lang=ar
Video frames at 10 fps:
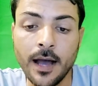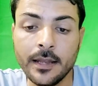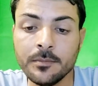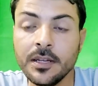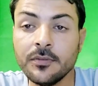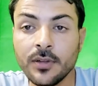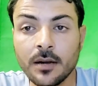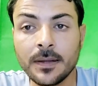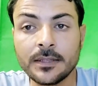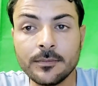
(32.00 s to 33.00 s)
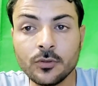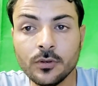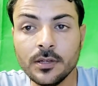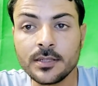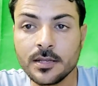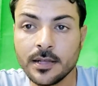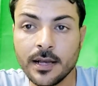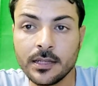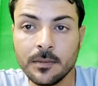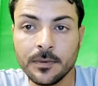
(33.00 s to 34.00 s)
هنعمل ايه في الاربع ايام دول
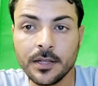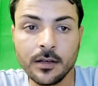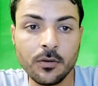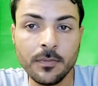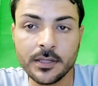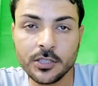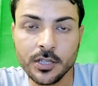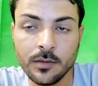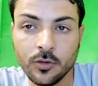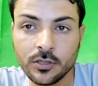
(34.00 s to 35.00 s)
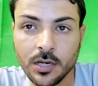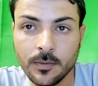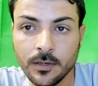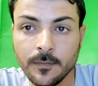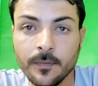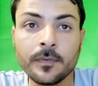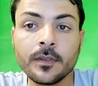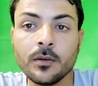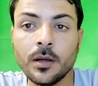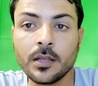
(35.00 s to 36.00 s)
سيادتك هتجيب كده كوبايه الشاي المحترمه
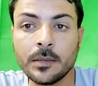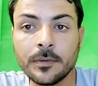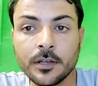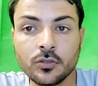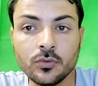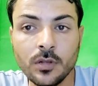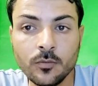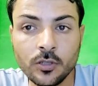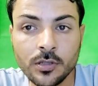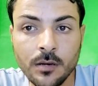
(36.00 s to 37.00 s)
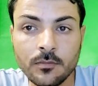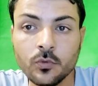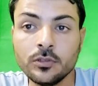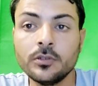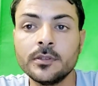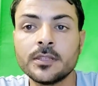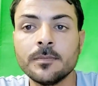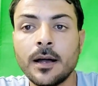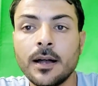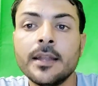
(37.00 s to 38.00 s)
وهتجيب الكشكول المحترم وتقعد
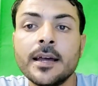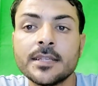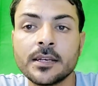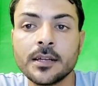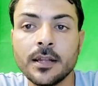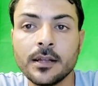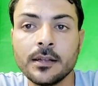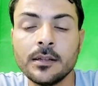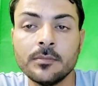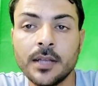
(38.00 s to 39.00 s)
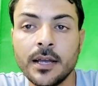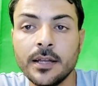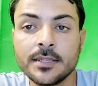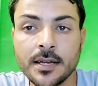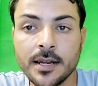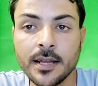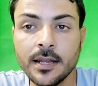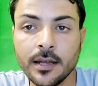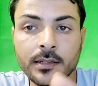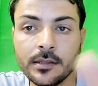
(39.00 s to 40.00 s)
تسمع انا هذاكر لك ليله الامتحان هذاكرها
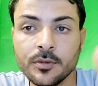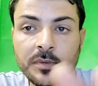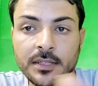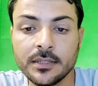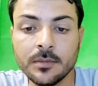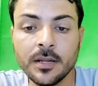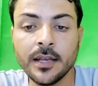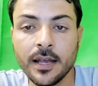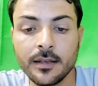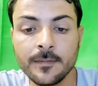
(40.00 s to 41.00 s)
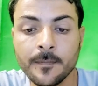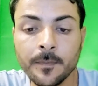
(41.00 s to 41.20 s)
لك انت مش محتاج تعمل اي حاجه